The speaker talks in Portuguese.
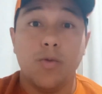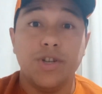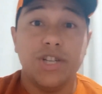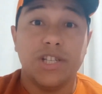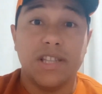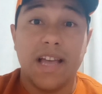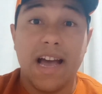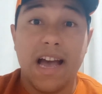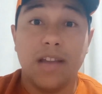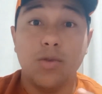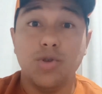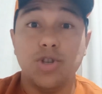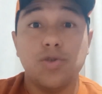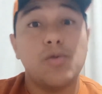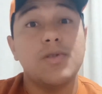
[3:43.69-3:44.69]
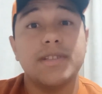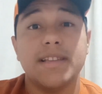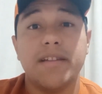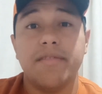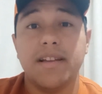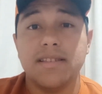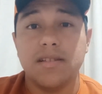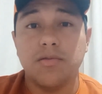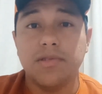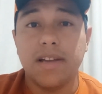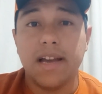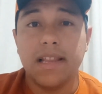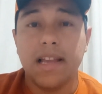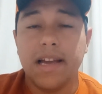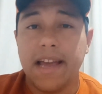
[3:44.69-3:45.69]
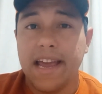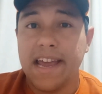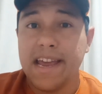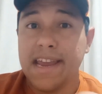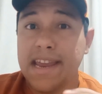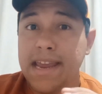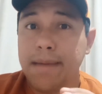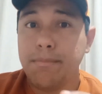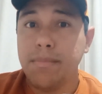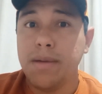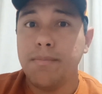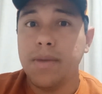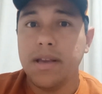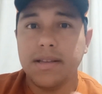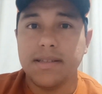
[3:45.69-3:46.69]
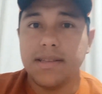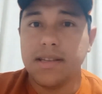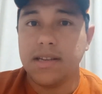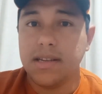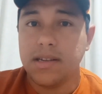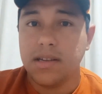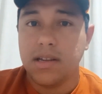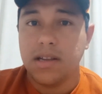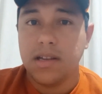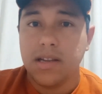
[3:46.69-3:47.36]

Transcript: o estado de conservação dela é MBC.